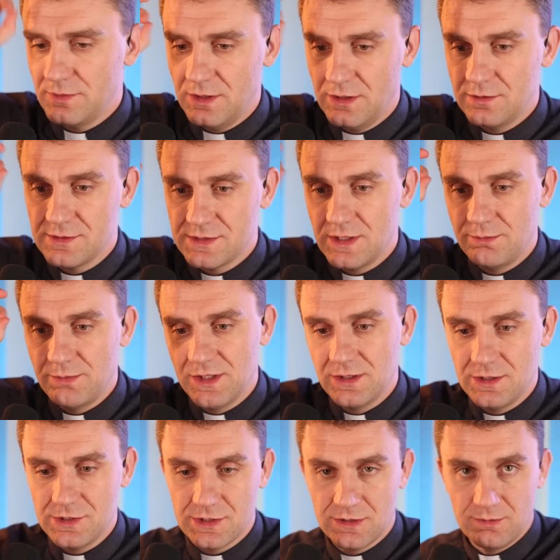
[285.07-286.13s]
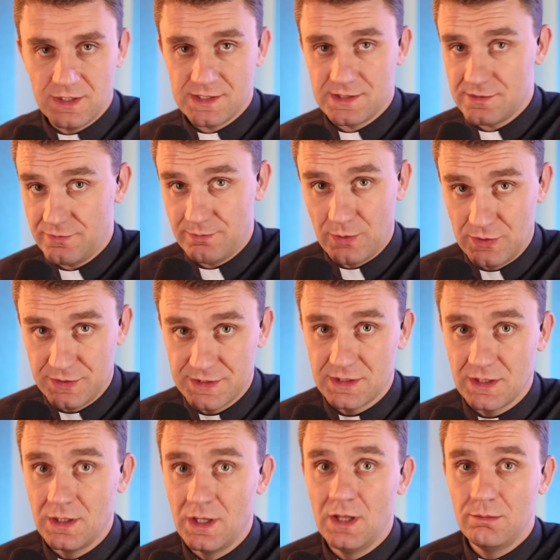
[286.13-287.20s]
Jedno z najpiękniejszych miast w
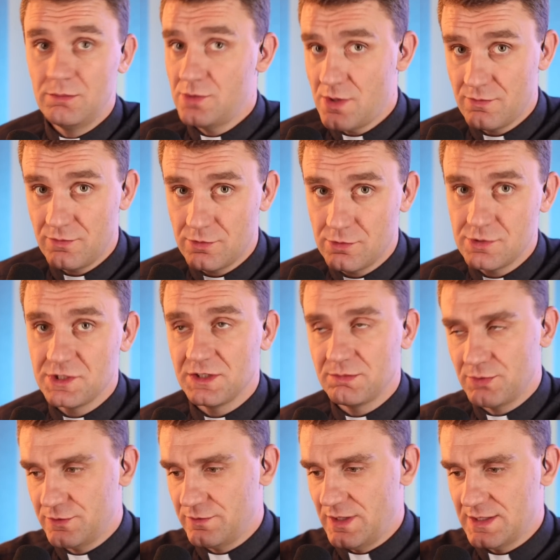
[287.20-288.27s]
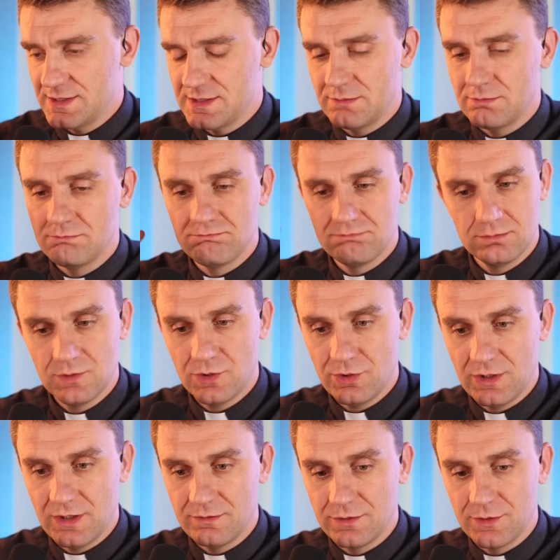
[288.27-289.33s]
Polsce. Byłem w różnych, potwierdzam.
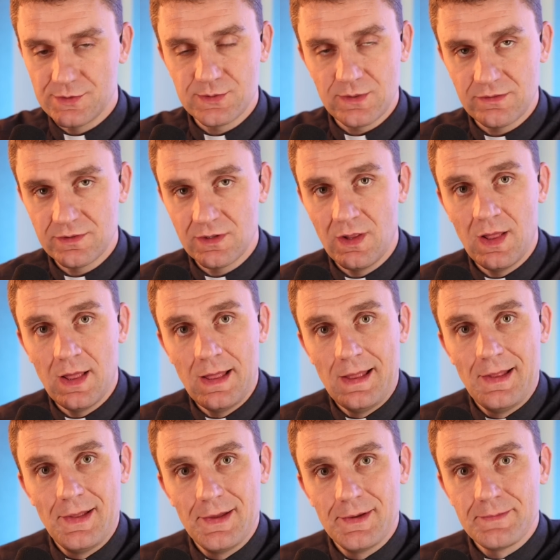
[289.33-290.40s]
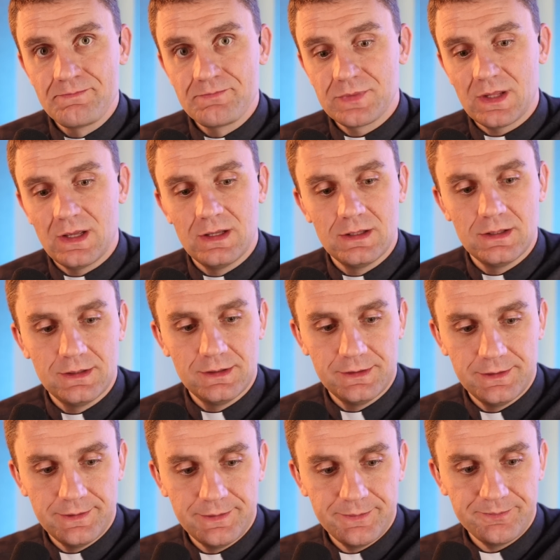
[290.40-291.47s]
Kocham Wrocław.
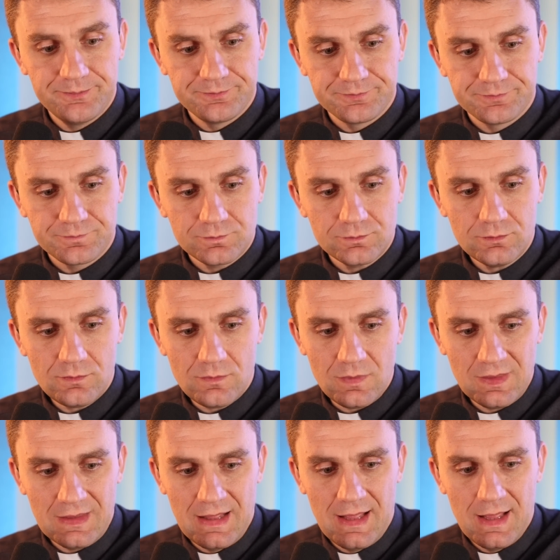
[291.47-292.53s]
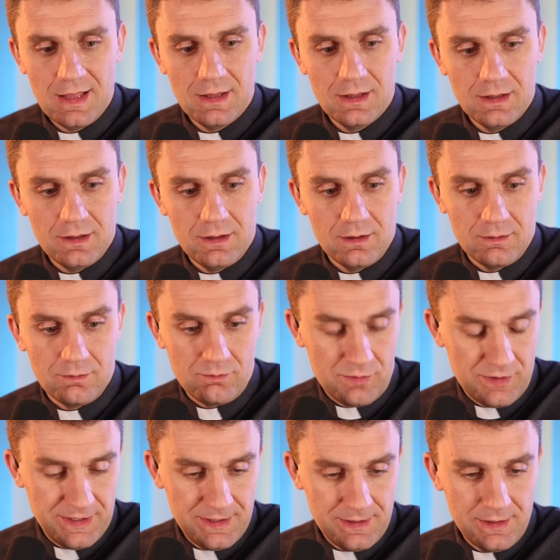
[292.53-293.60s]
Yy, yy,
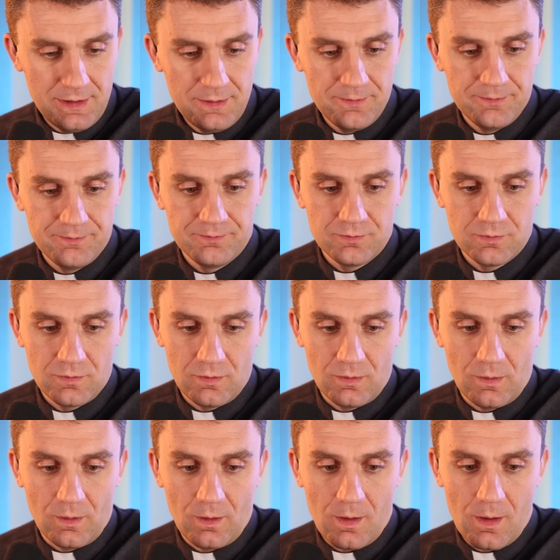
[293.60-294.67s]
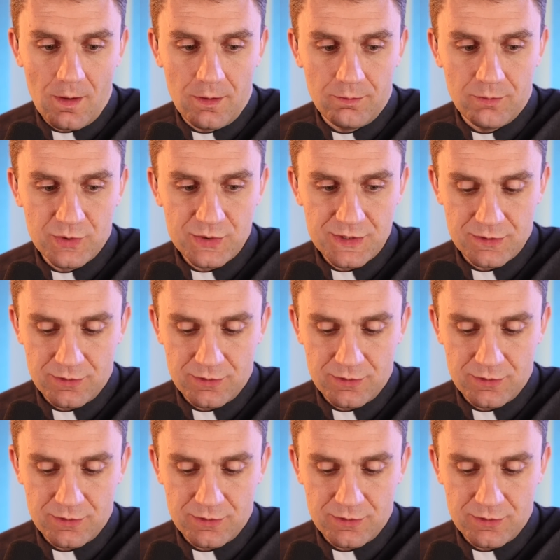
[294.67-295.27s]
I E, może